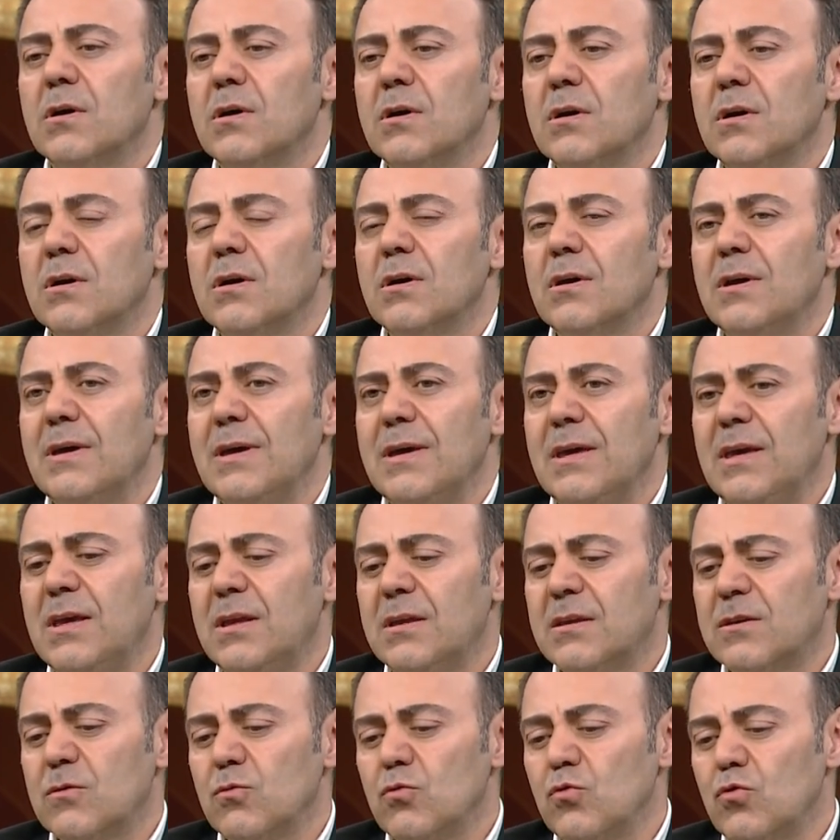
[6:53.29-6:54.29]
E,
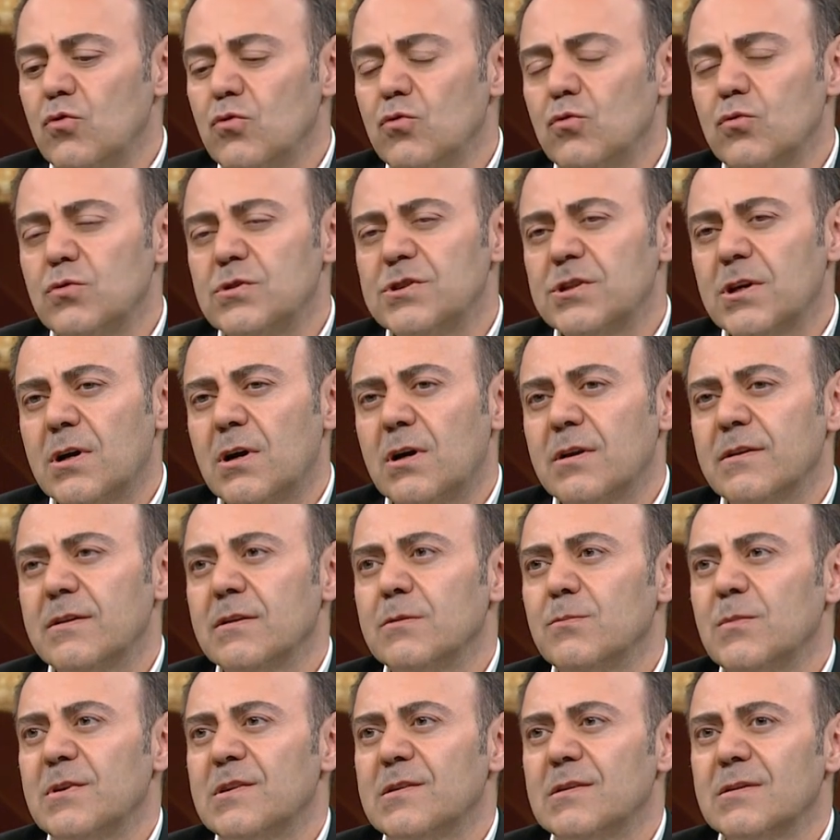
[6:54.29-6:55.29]
ilk ürünün
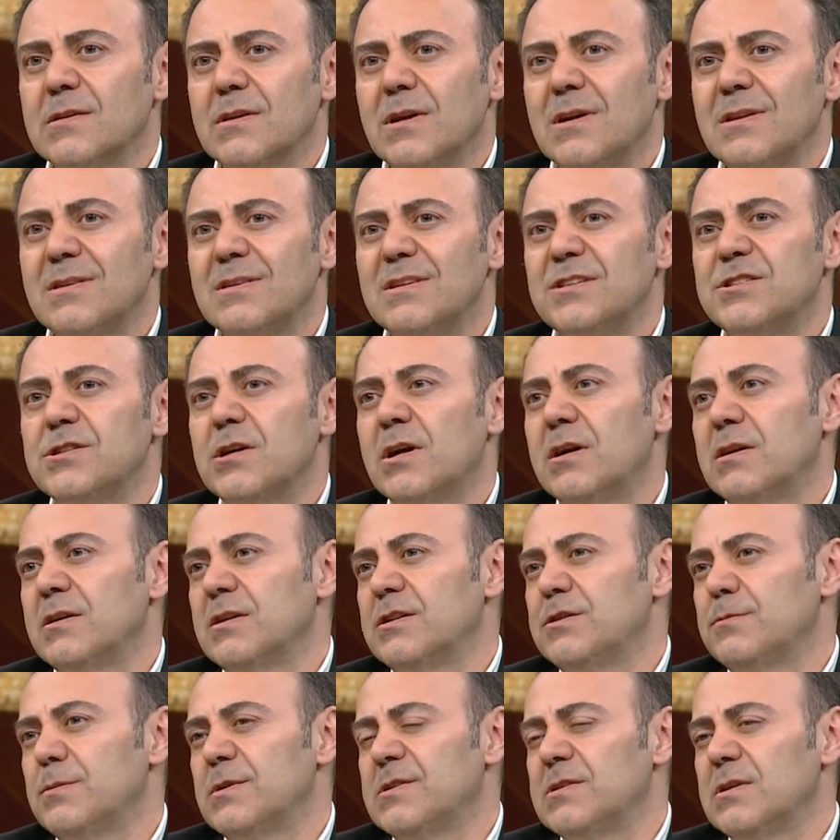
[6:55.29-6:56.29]
çıkartılmasından
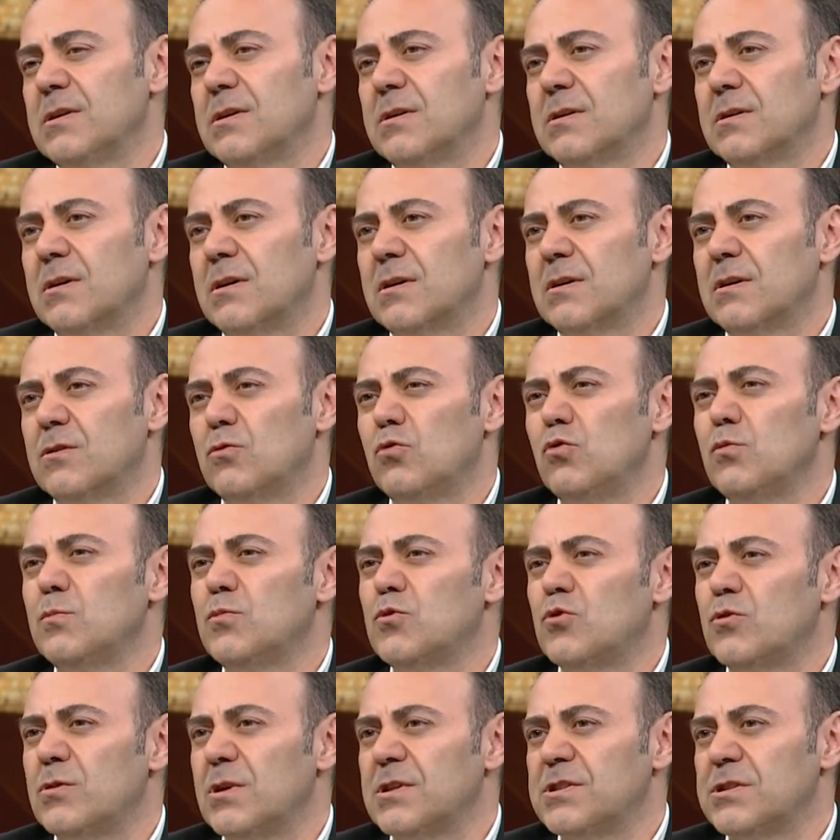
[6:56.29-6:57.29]
ticarileşmesine kadar ki tüm
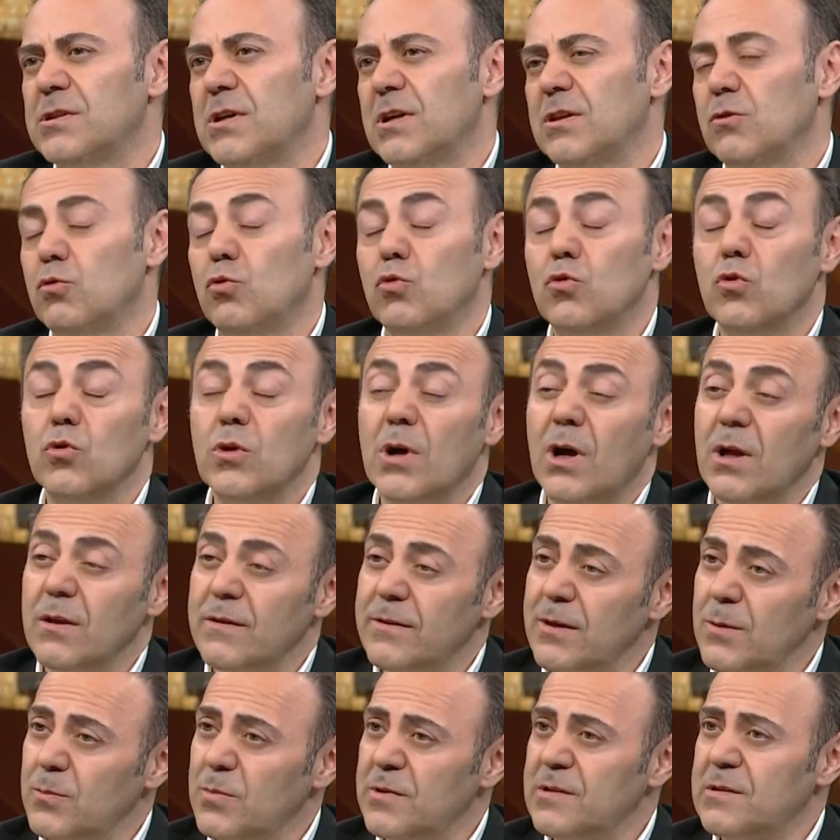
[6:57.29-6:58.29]
süreçlerde hukuk
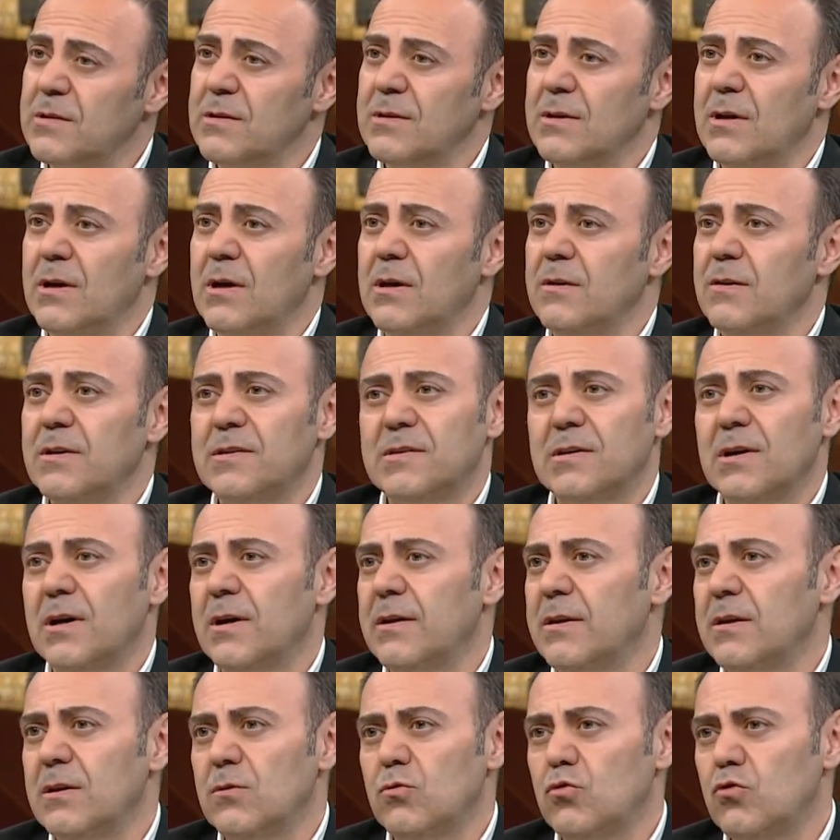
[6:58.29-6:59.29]
altyapısında
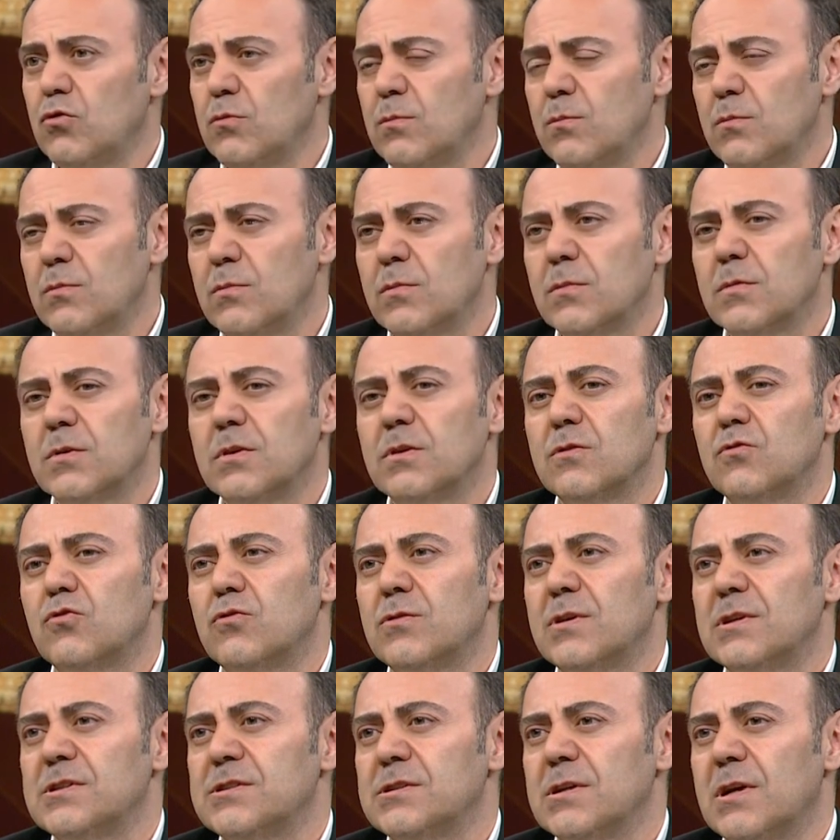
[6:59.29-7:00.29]
vesaire tüm e,
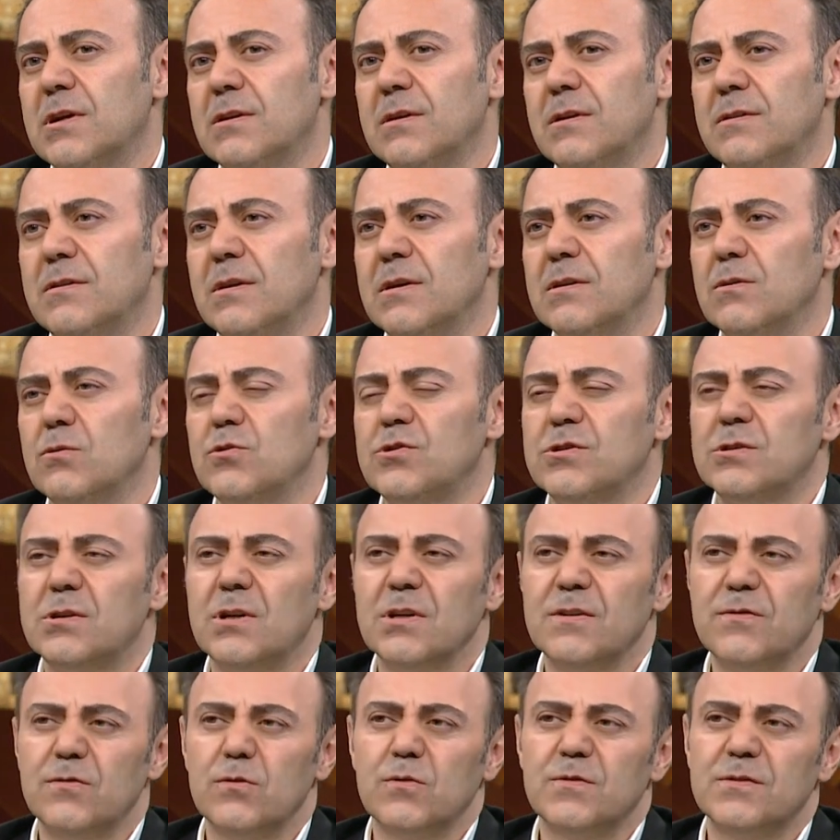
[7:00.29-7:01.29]
süreçlerde teknoloji
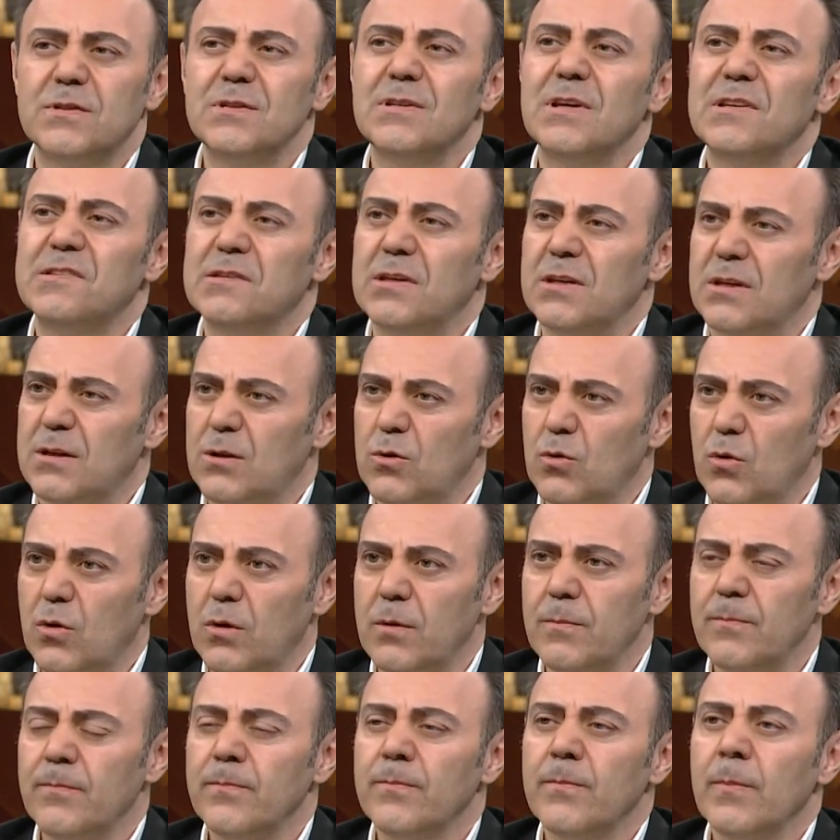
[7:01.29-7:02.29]
transferi ofisi
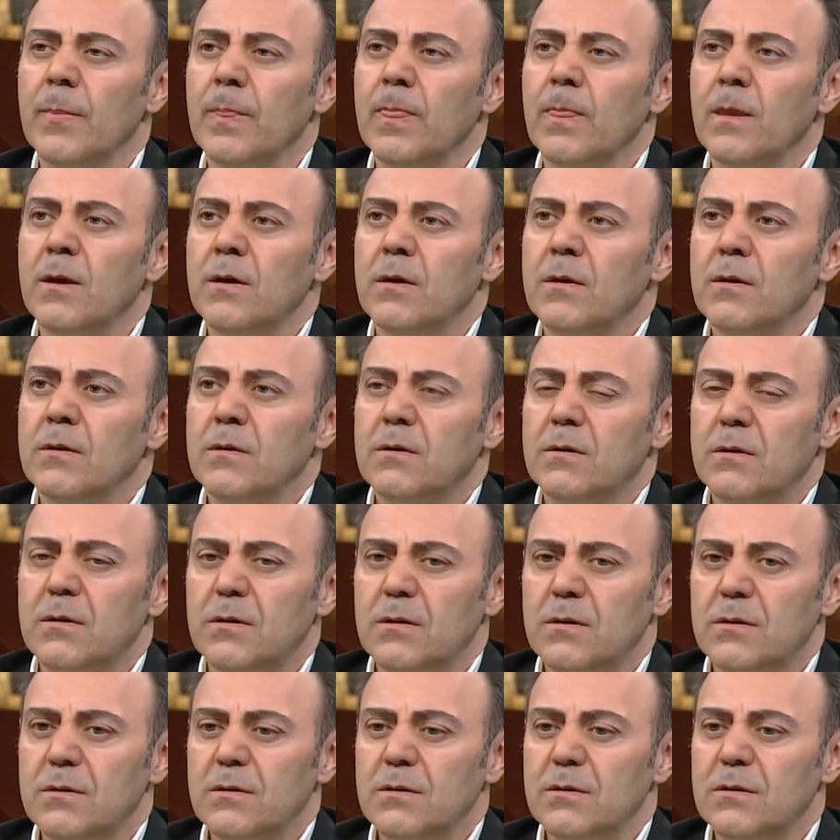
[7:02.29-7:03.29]
destekliyor. Hı
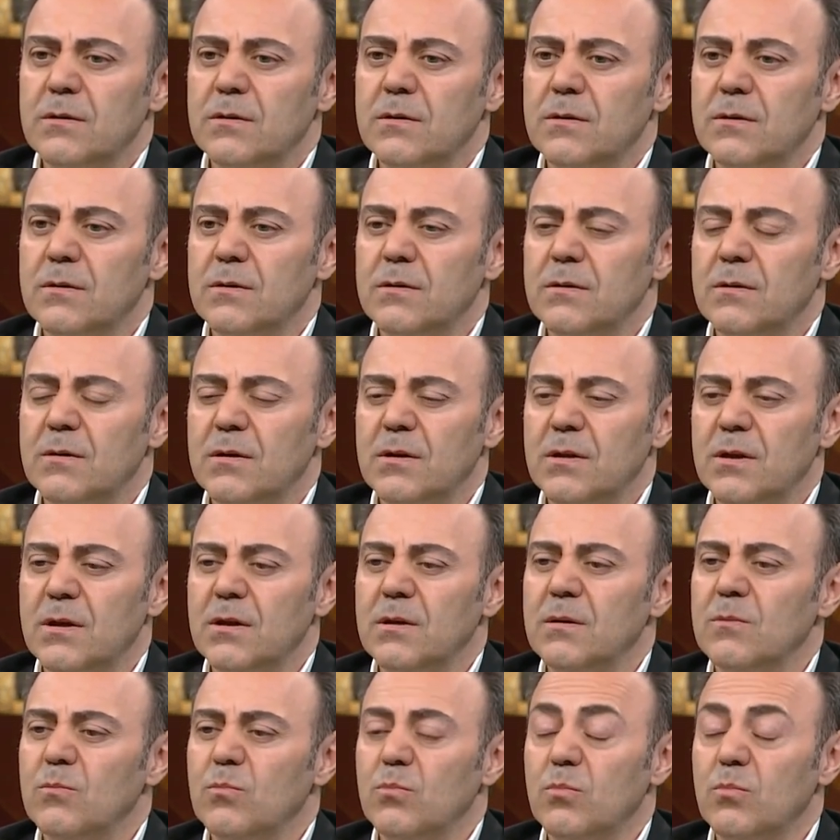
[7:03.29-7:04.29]
hı. E, hani